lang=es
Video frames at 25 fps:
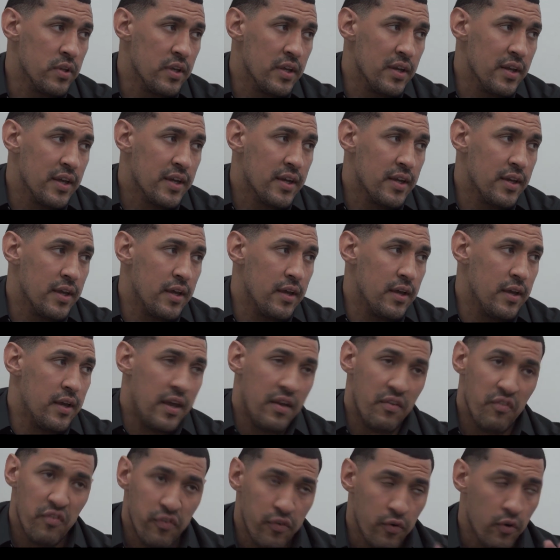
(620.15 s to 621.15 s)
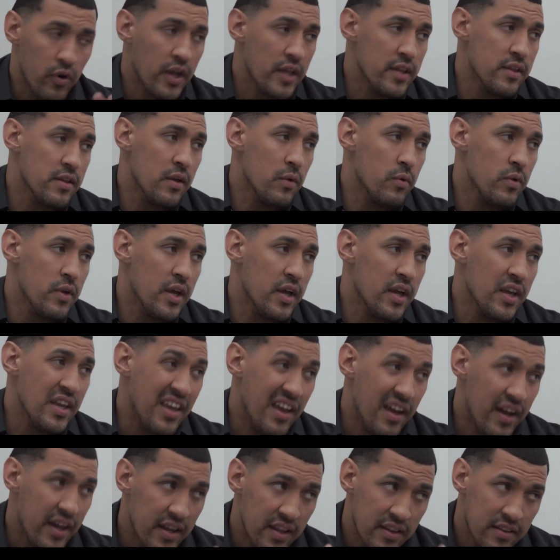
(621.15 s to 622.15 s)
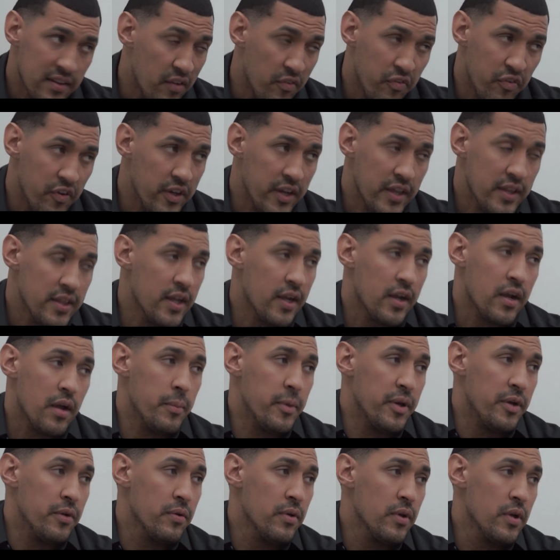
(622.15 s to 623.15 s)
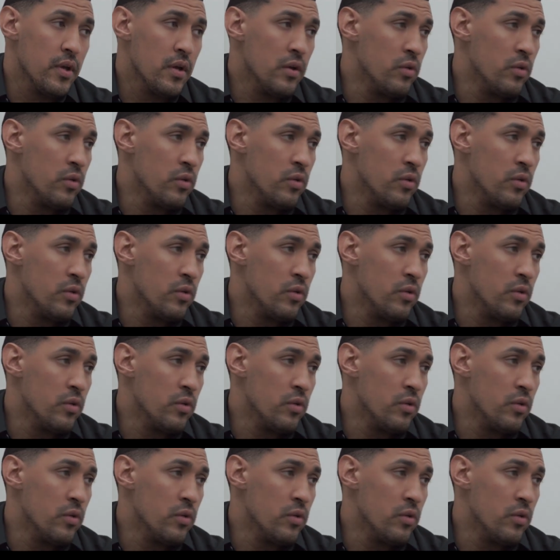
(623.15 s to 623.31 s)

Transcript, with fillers: tienes que enfocarte bien y llegar hasta el final del camino.